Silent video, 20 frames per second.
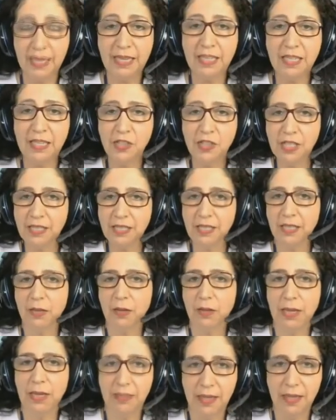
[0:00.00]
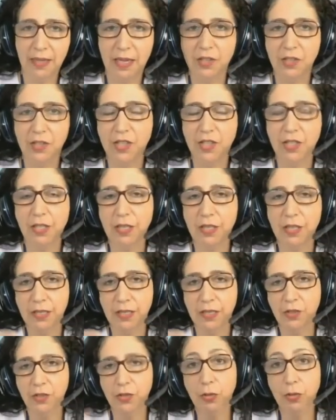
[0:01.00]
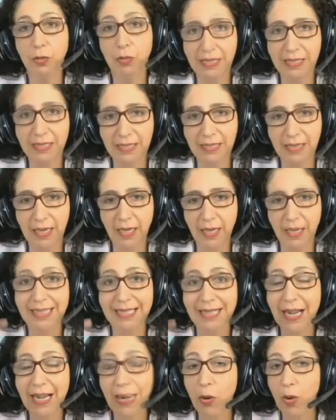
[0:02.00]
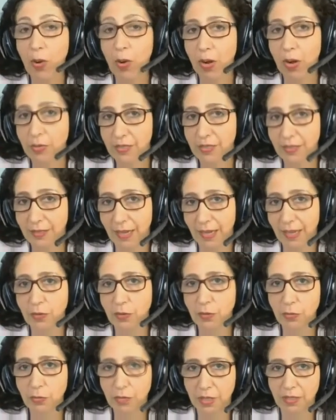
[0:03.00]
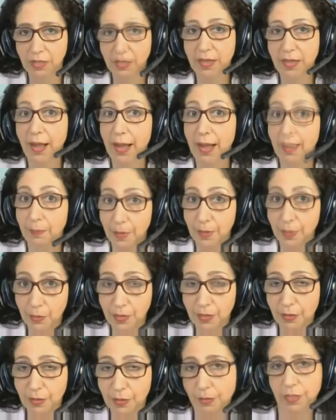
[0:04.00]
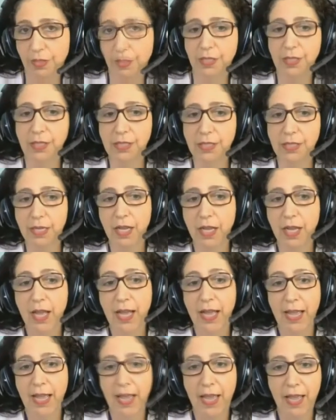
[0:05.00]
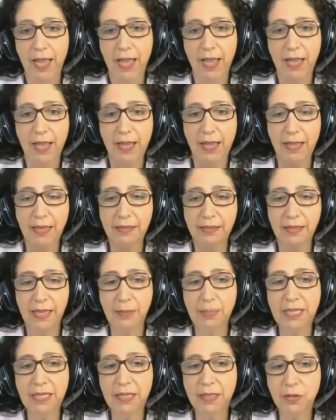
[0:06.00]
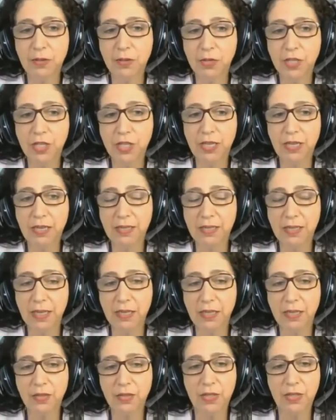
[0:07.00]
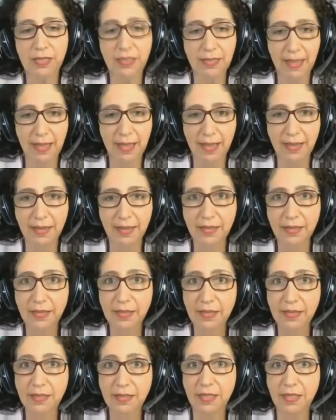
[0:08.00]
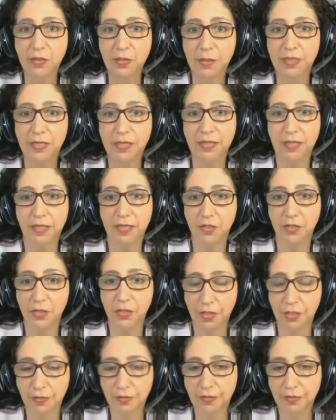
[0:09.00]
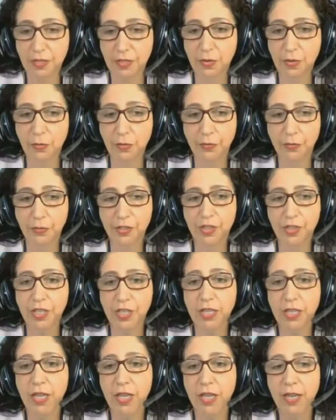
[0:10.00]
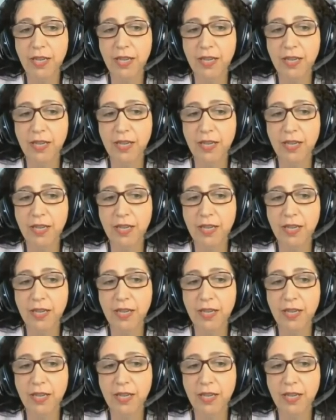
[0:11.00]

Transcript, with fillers: essa gerência da qualidade que existe no LACEN, na qual está incluída a biossegurança, é, ela tem a missão de realizar ações técnicas e administrativas com o fim de